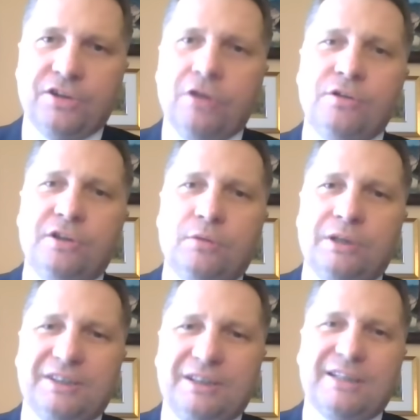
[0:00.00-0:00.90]
sądy,
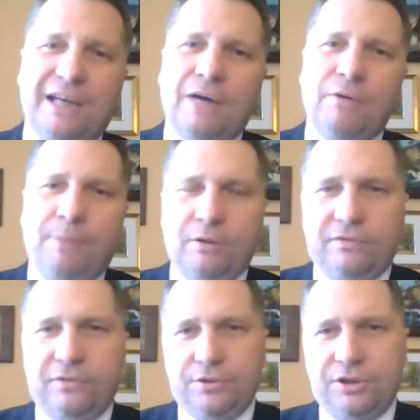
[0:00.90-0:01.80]
które skazały
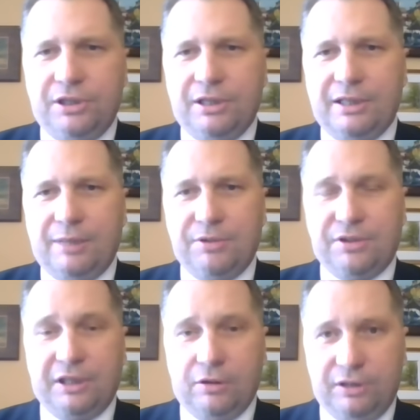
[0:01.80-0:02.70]
panów Wąsika i
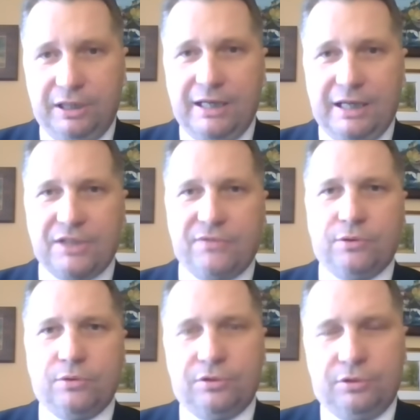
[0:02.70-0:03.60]
Kamińskiego teraz w
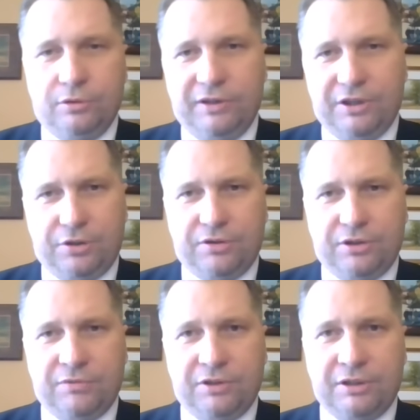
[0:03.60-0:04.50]
grudniu
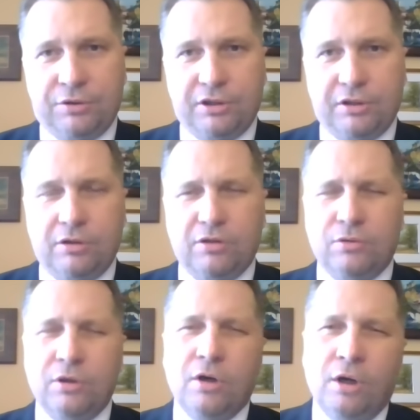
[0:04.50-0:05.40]
2023
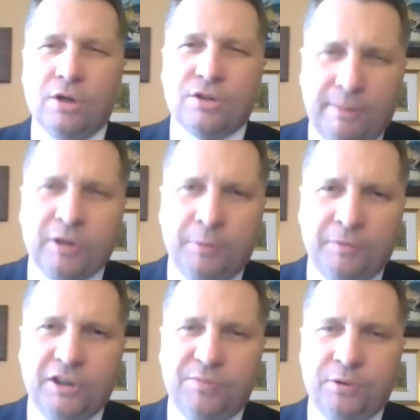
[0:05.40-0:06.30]
roku, trzeba to
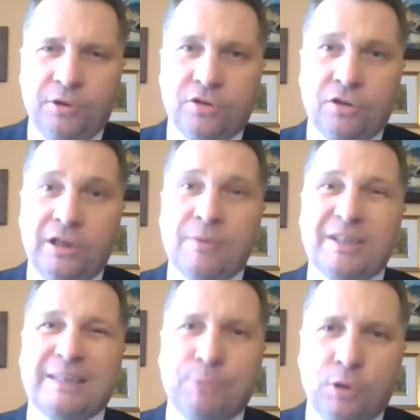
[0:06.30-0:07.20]
powiedzieć wprost, dokonały
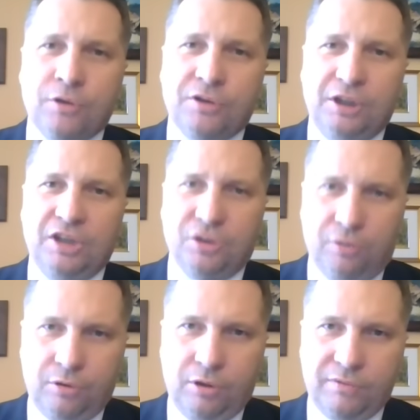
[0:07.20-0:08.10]
zbrodni
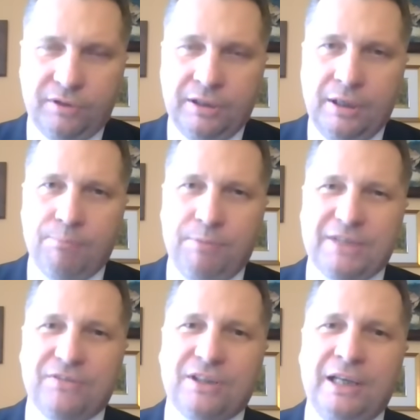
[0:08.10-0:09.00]
sądowej. Bez
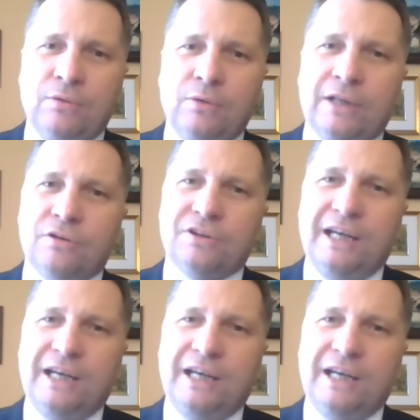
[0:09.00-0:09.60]
względu na to,